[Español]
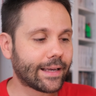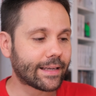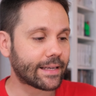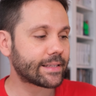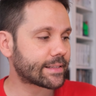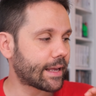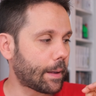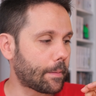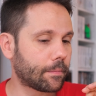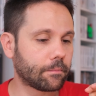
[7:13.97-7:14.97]
es
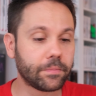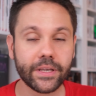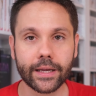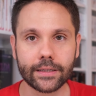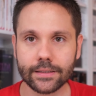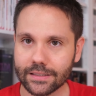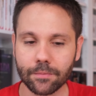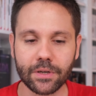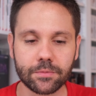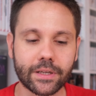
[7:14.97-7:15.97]
bien,
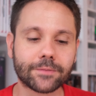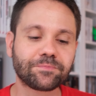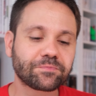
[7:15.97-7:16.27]
siempre es bien.